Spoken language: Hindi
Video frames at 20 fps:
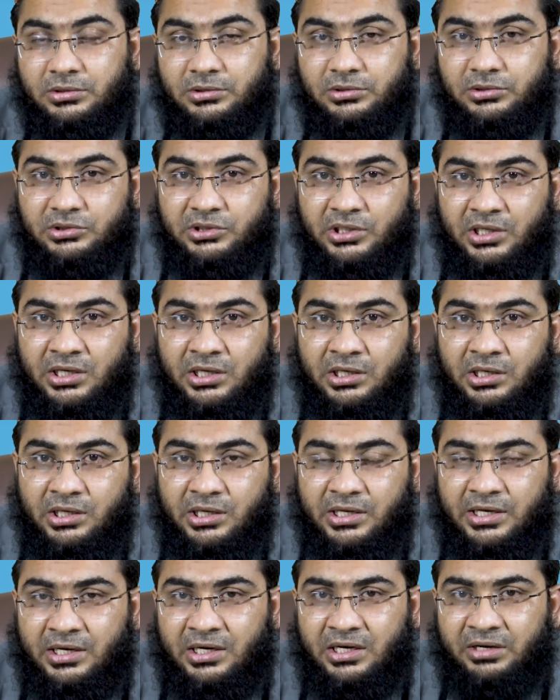जान
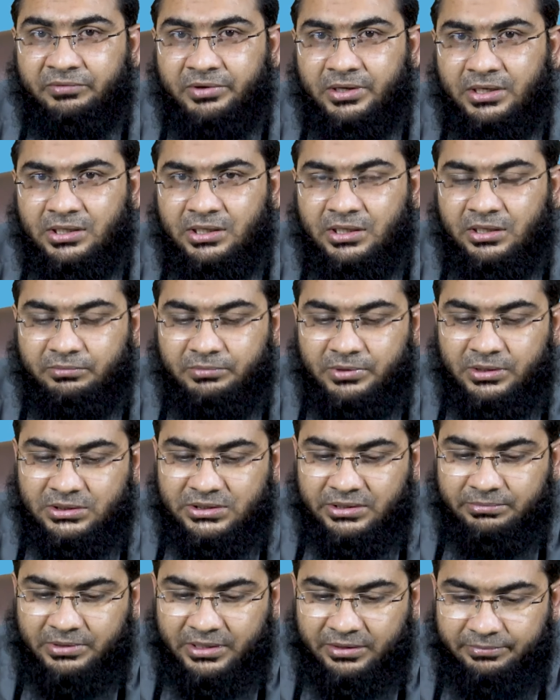निकालने वाली गर्मी
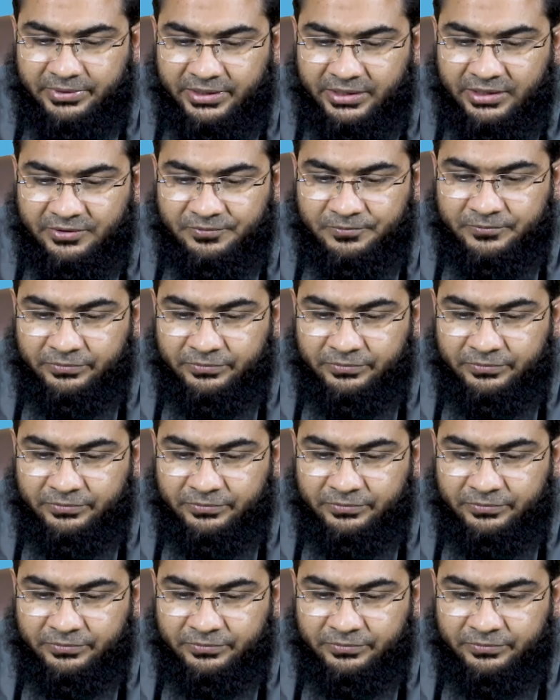जब हमें